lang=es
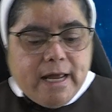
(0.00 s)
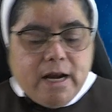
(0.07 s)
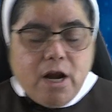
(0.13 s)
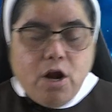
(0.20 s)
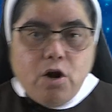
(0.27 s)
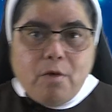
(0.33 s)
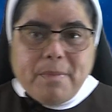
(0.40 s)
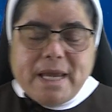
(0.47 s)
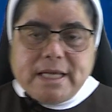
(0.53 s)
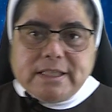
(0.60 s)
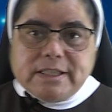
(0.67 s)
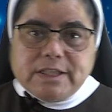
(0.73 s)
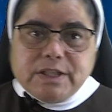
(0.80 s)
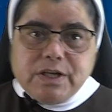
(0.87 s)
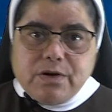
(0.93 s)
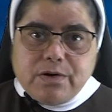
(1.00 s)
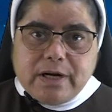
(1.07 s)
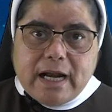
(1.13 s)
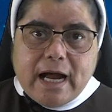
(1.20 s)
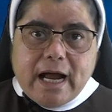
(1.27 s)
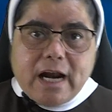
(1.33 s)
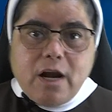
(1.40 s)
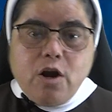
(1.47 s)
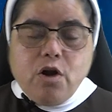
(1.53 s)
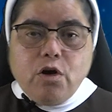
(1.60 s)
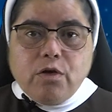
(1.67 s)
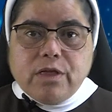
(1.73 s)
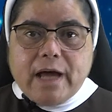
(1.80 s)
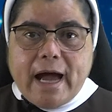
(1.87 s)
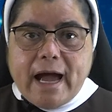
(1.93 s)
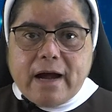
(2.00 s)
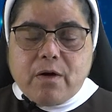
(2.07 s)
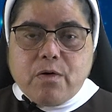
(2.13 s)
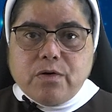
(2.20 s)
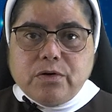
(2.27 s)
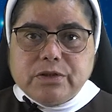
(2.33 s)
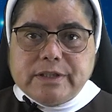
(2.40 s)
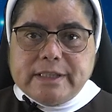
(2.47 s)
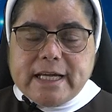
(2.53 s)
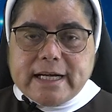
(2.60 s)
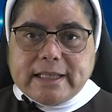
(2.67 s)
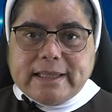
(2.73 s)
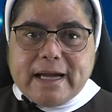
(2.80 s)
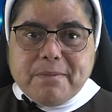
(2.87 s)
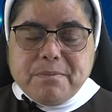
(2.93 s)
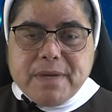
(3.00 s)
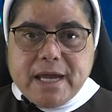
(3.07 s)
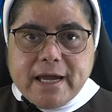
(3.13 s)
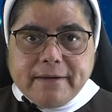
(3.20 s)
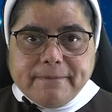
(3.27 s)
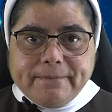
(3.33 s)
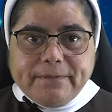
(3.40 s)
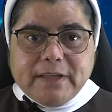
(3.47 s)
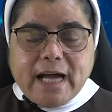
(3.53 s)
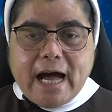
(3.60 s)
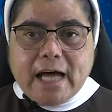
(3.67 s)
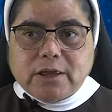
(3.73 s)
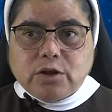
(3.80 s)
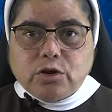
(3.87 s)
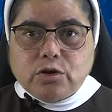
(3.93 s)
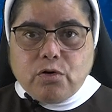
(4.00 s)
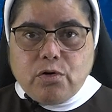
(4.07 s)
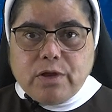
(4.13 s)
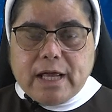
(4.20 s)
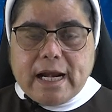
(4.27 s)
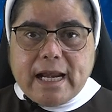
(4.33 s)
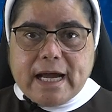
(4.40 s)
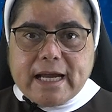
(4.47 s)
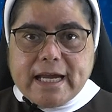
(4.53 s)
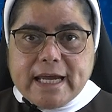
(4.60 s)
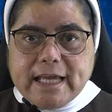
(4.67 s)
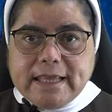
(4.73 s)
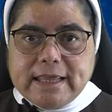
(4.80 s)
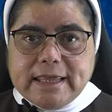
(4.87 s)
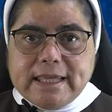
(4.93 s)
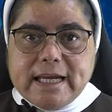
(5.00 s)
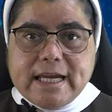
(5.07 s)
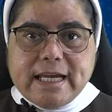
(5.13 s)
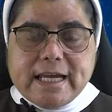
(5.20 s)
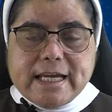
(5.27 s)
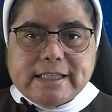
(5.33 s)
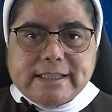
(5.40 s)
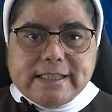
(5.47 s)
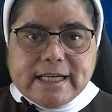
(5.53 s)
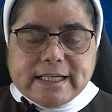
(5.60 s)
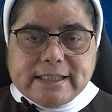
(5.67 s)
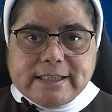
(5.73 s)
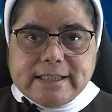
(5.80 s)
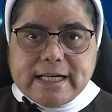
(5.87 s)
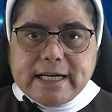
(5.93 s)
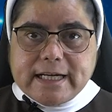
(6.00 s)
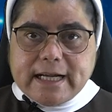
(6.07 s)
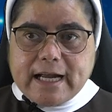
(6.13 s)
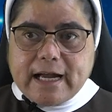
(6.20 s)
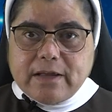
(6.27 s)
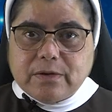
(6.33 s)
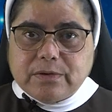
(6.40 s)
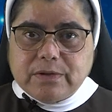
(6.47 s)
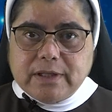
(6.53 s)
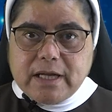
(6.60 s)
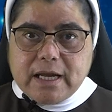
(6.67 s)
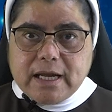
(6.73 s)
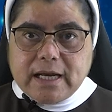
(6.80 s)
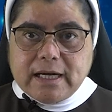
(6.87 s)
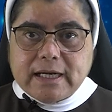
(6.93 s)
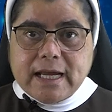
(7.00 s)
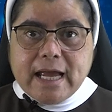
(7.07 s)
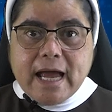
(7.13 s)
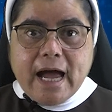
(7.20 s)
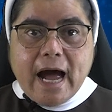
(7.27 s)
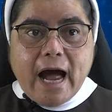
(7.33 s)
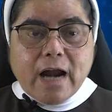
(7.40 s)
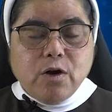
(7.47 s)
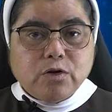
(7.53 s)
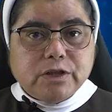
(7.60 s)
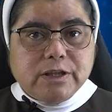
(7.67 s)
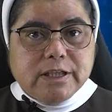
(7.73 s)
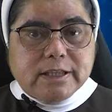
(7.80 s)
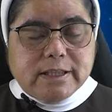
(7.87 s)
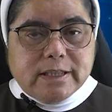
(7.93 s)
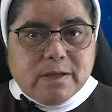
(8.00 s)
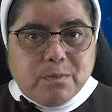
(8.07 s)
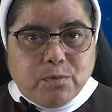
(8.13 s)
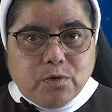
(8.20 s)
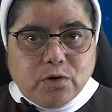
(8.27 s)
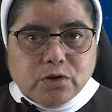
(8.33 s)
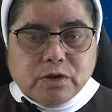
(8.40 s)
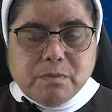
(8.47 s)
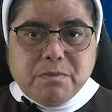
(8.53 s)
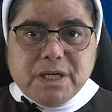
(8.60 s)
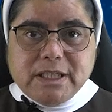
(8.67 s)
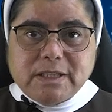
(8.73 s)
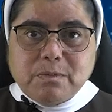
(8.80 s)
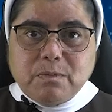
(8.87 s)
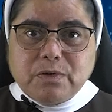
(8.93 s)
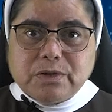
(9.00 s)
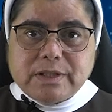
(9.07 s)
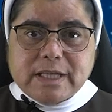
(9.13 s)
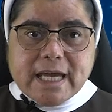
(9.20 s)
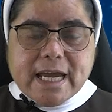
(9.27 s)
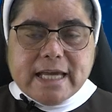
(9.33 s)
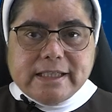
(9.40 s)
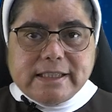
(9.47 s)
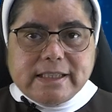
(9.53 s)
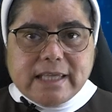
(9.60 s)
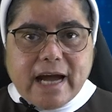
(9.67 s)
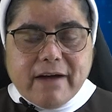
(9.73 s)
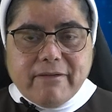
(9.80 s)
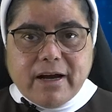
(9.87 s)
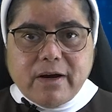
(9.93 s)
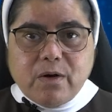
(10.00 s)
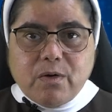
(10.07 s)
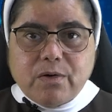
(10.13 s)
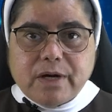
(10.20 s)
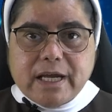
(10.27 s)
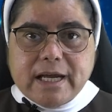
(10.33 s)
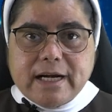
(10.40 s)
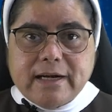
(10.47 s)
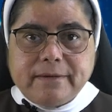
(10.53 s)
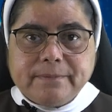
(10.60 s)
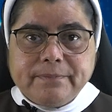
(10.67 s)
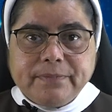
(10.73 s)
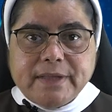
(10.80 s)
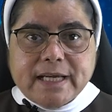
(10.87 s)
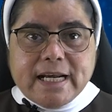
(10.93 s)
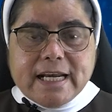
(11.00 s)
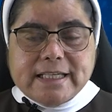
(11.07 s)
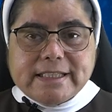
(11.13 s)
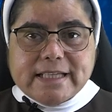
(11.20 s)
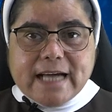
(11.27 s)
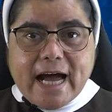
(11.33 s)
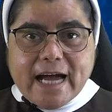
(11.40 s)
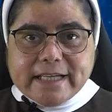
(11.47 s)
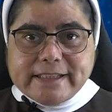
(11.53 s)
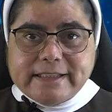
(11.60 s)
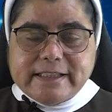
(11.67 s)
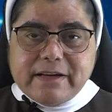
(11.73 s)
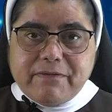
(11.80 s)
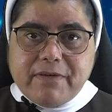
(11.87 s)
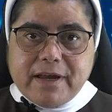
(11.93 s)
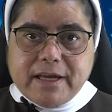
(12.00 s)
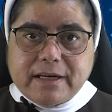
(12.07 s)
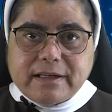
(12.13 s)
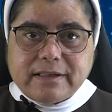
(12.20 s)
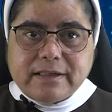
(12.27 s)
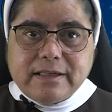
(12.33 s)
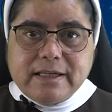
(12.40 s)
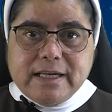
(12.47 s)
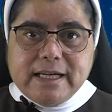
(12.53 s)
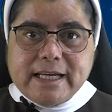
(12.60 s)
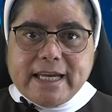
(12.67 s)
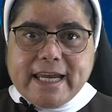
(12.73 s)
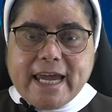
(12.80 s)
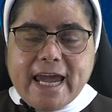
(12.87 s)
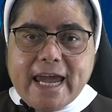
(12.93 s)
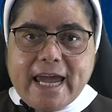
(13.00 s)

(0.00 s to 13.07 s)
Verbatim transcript: lo menciona, lo da a conocer también a toda la gente que se acerca donde él a los discípulos mismos que estaban con él, les hace ver que